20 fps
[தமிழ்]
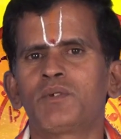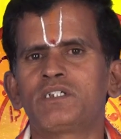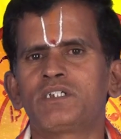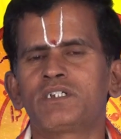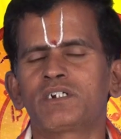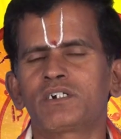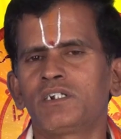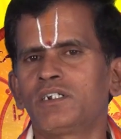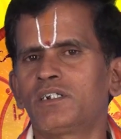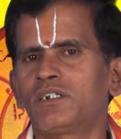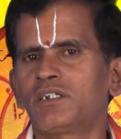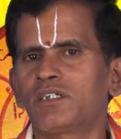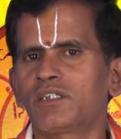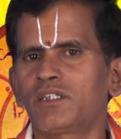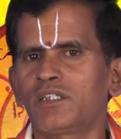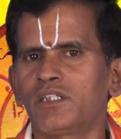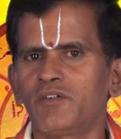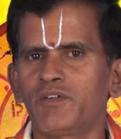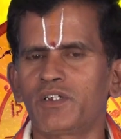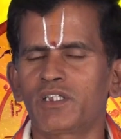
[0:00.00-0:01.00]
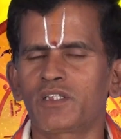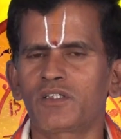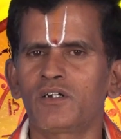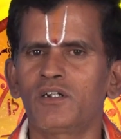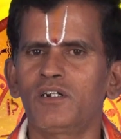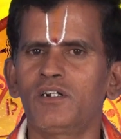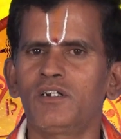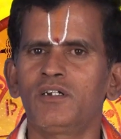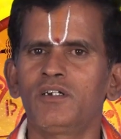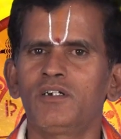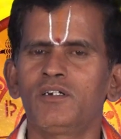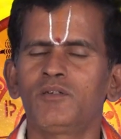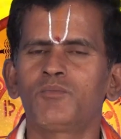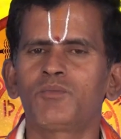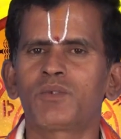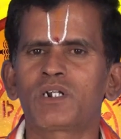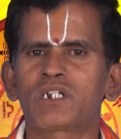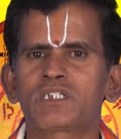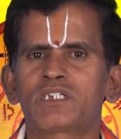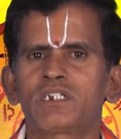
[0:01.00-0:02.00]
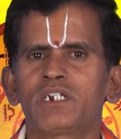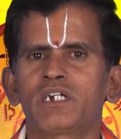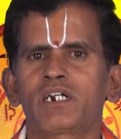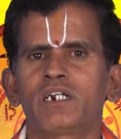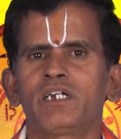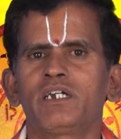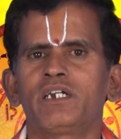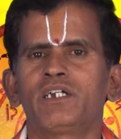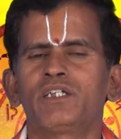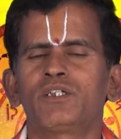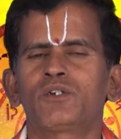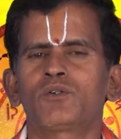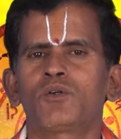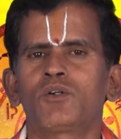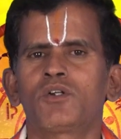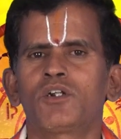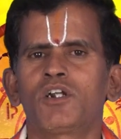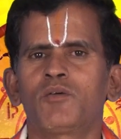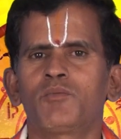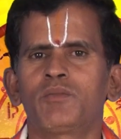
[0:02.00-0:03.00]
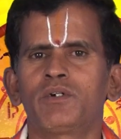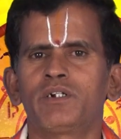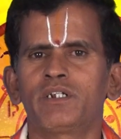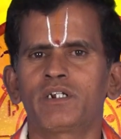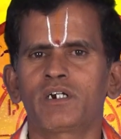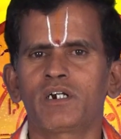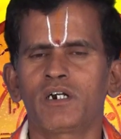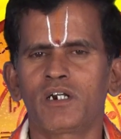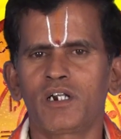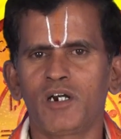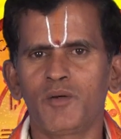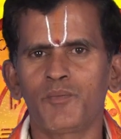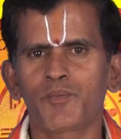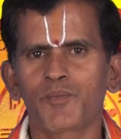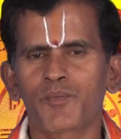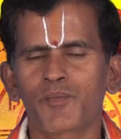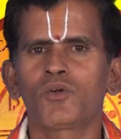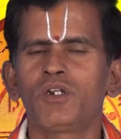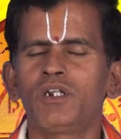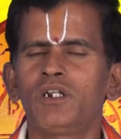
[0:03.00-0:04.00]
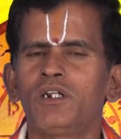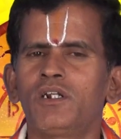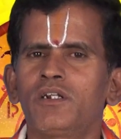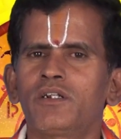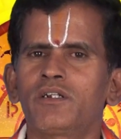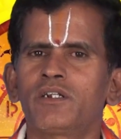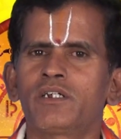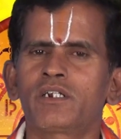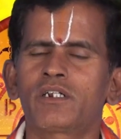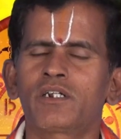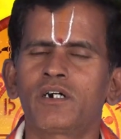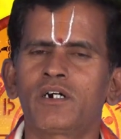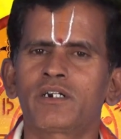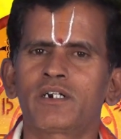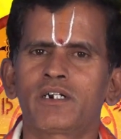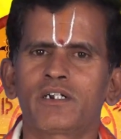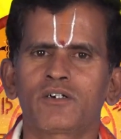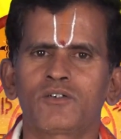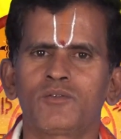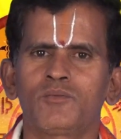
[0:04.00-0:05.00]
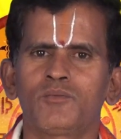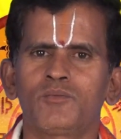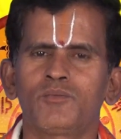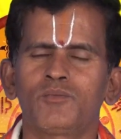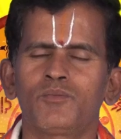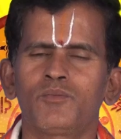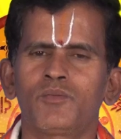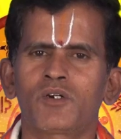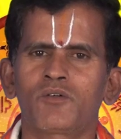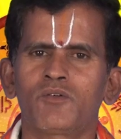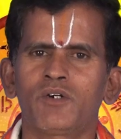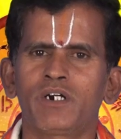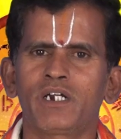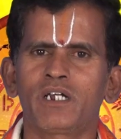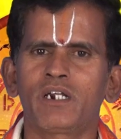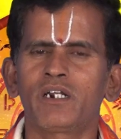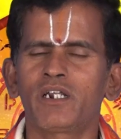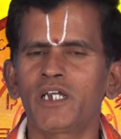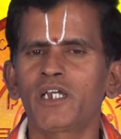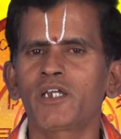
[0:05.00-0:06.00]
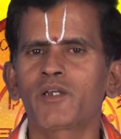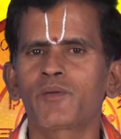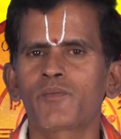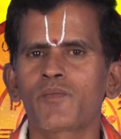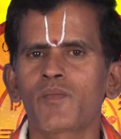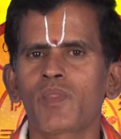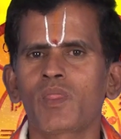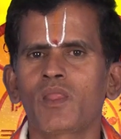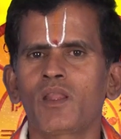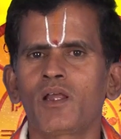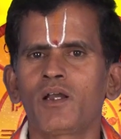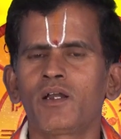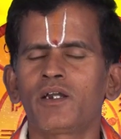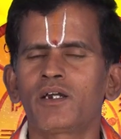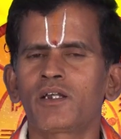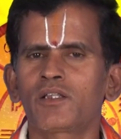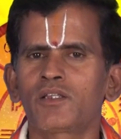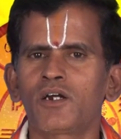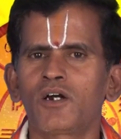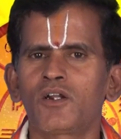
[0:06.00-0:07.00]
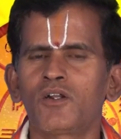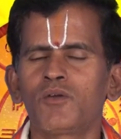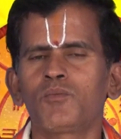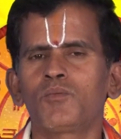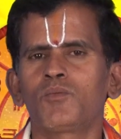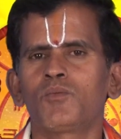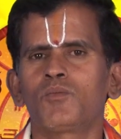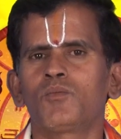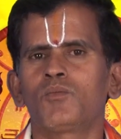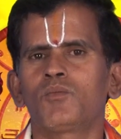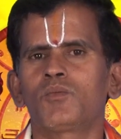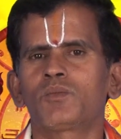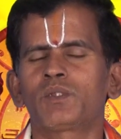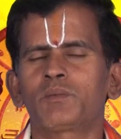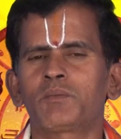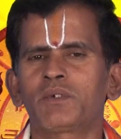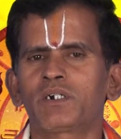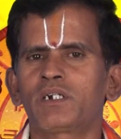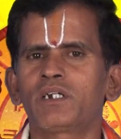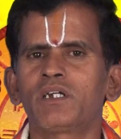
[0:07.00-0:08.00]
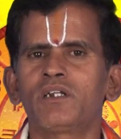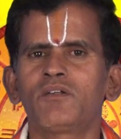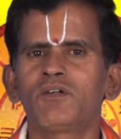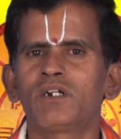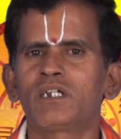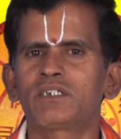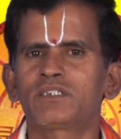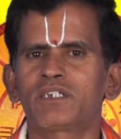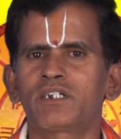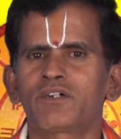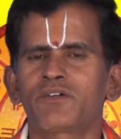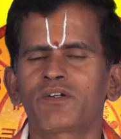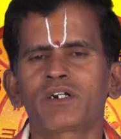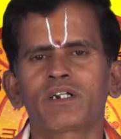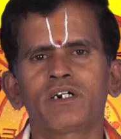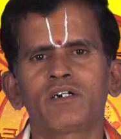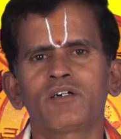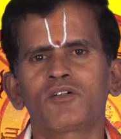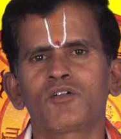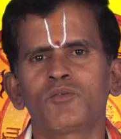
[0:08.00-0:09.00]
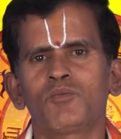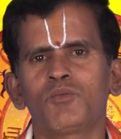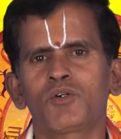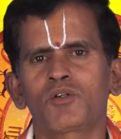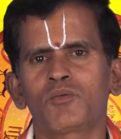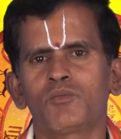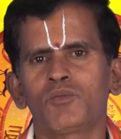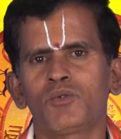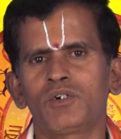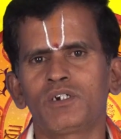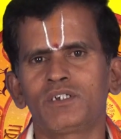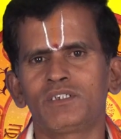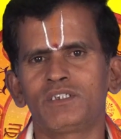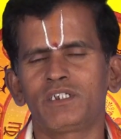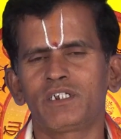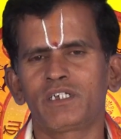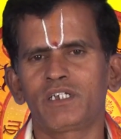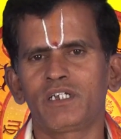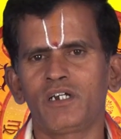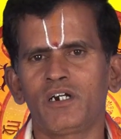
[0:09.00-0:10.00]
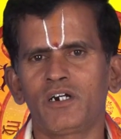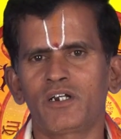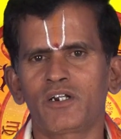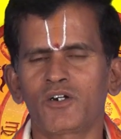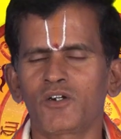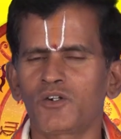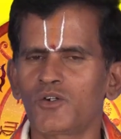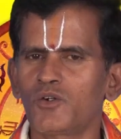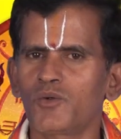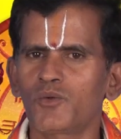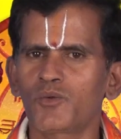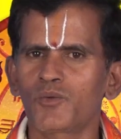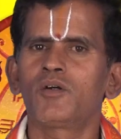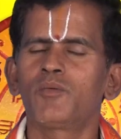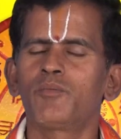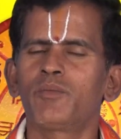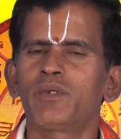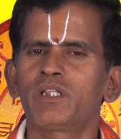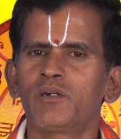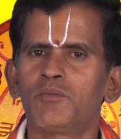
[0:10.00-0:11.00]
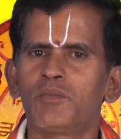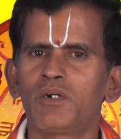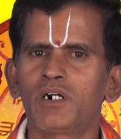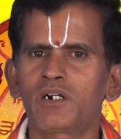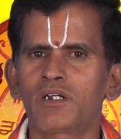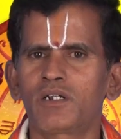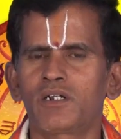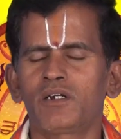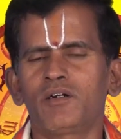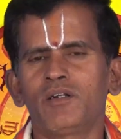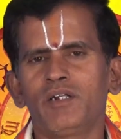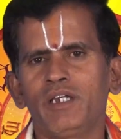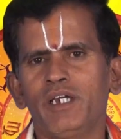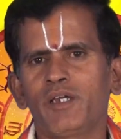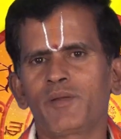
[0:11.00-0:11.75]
பேச்சுக்கள் தவிர்த்தால் பிரச்சனைகளை எதிர்கொள்ளாமல் இருக்கலாம் தொழில் நன்றாக நடக்கும் பரவாயில்லை இருந்தாலும் நம்ம கீழ் வேலை செய்கிறவங்கள்ட்ட ரொம்ப ரொம்ப எச்சரிக்கையாக இருக்கணும் மிதமான நாளே